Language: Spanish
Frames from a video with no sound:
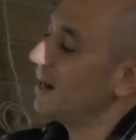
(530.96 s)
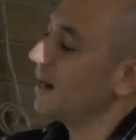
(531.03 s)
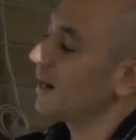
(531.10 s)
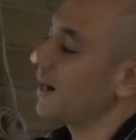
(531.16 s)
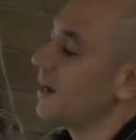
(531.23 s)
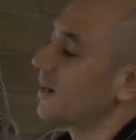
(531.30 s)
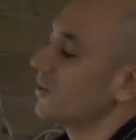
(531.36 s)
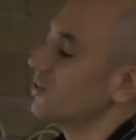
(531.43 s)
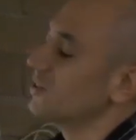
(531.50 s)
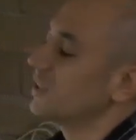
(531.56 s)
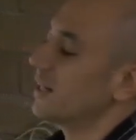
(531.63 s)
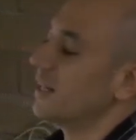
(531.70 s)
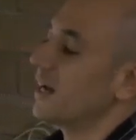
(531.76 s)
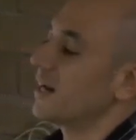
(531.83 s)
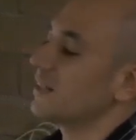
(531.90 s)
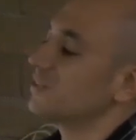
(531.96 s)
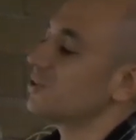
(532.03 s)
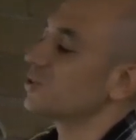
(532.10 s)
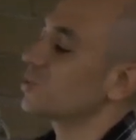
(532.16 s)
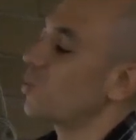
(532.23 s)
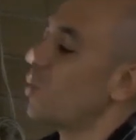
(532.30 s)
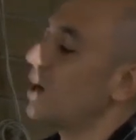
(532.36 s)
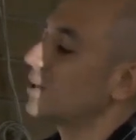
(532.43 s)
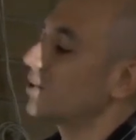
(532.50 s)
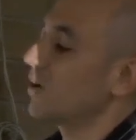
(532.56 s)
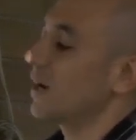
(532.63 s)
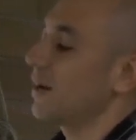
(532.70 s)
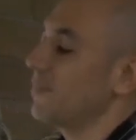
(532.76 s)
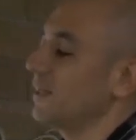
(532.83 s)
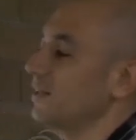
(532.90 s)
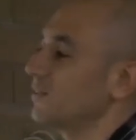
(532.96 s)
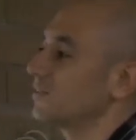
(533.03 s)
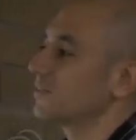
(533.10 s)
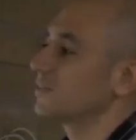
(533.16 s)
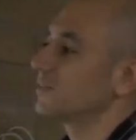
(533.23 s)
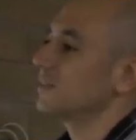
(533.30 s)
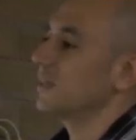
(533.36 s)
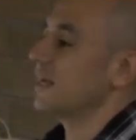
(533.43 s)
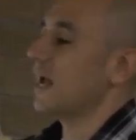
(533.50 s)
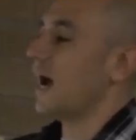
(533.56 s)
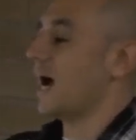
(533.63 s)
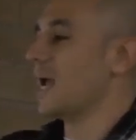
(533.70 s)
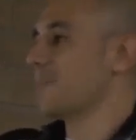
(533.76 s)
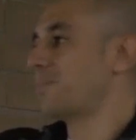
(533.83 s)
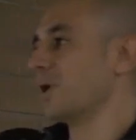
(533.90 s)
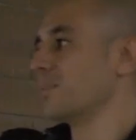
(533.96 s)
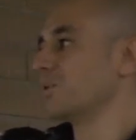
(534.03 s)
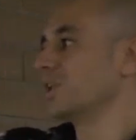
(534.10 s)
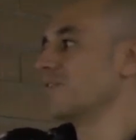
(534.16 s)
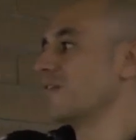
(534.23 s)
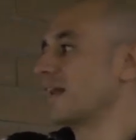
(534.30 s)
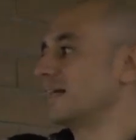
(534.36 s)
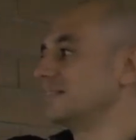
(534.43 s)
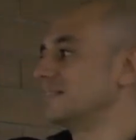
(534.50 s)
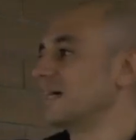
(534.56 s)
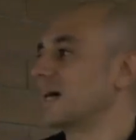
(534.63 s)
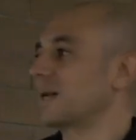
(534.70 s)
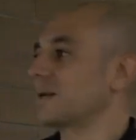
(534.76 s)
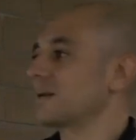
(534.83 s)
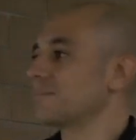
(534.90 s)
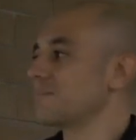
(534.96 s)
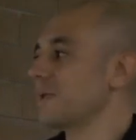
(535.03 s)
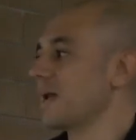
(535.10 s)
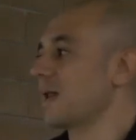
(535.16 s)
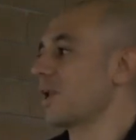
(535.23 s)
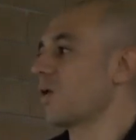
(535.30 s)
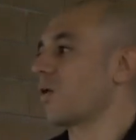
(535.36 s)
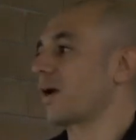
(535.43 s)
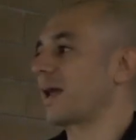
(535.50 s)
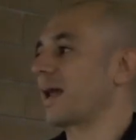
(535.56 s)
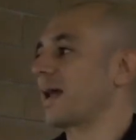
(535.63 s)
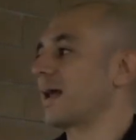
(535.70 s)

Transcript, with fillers: el rango serían estos cuatro elementos. Ahí podemos diferenciar bien lo